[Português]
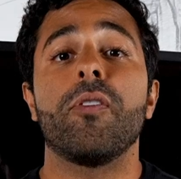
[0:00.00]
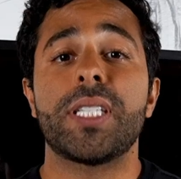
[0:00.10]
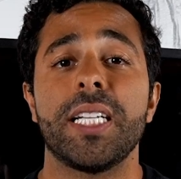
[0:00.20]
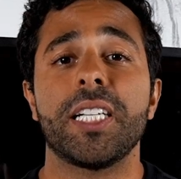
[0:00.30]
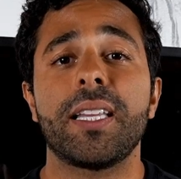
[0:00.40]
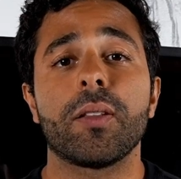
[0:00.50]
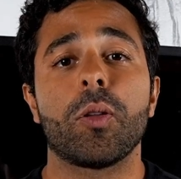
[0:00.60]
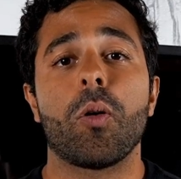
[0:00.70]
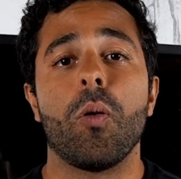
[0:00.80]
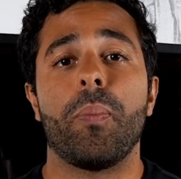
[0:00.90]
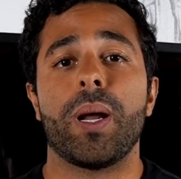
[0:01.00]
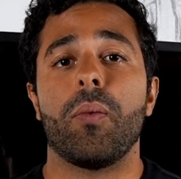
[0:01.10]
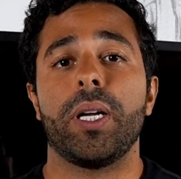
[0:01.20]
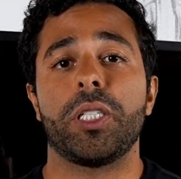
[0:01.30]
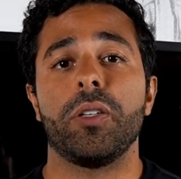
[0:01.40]
Você já tentou comprar
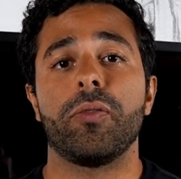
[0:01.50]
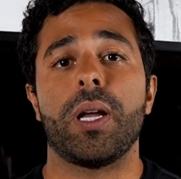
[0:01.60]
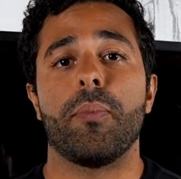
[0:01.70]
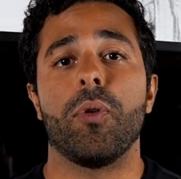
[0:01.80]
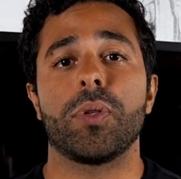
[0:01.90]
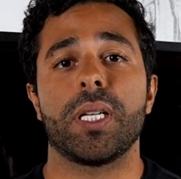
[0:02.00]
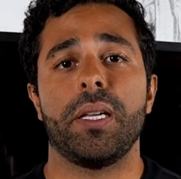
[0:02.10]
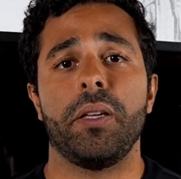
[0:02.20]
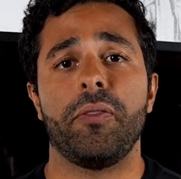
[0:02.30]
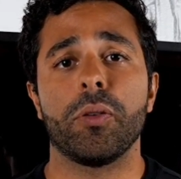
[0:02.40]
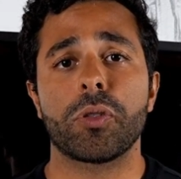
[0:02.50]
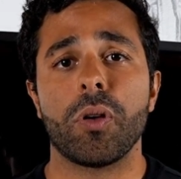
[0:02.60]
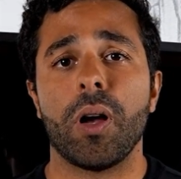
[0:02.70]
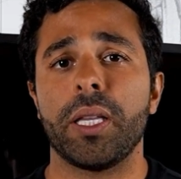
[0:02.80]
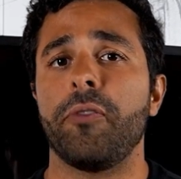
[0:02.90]
um ativo na bolsa e viu que
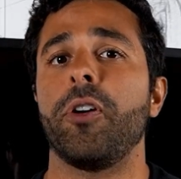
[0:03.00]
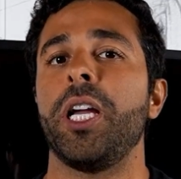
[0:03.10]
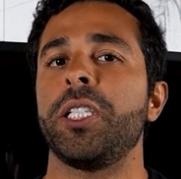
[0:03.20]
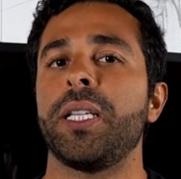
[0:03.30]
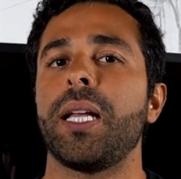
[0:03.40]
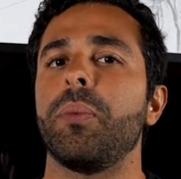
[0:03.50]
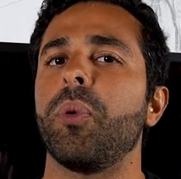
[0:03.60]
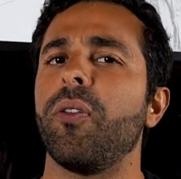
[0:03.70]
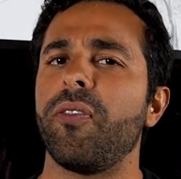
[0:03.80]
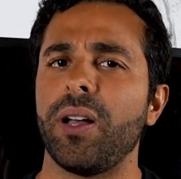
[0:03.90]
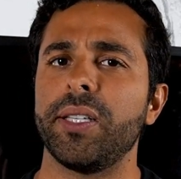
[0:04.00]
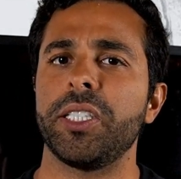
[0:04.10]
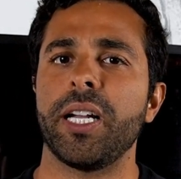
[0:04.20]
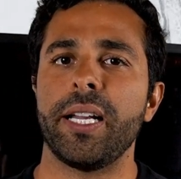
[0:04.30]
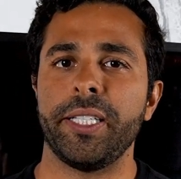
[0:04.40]
sua ordem foi rejeitada por falta
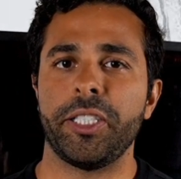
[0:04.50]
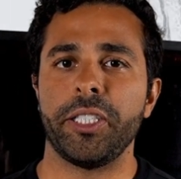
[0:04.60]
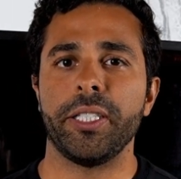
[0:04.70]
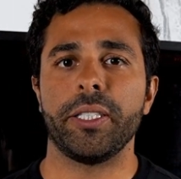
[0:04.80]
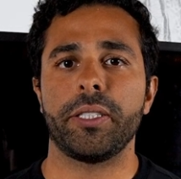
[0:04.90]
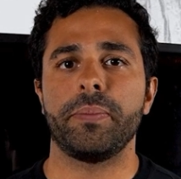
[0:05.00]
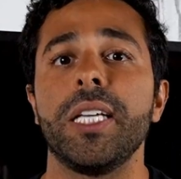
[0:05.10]
de garantias?